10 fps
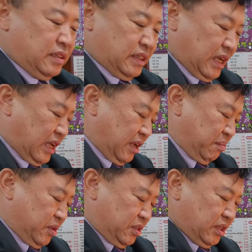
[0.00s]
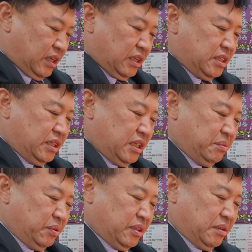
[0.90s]
자 먼저 GT
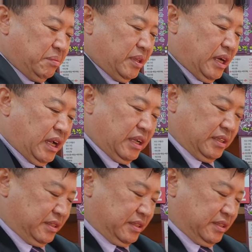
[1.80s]
분들입니다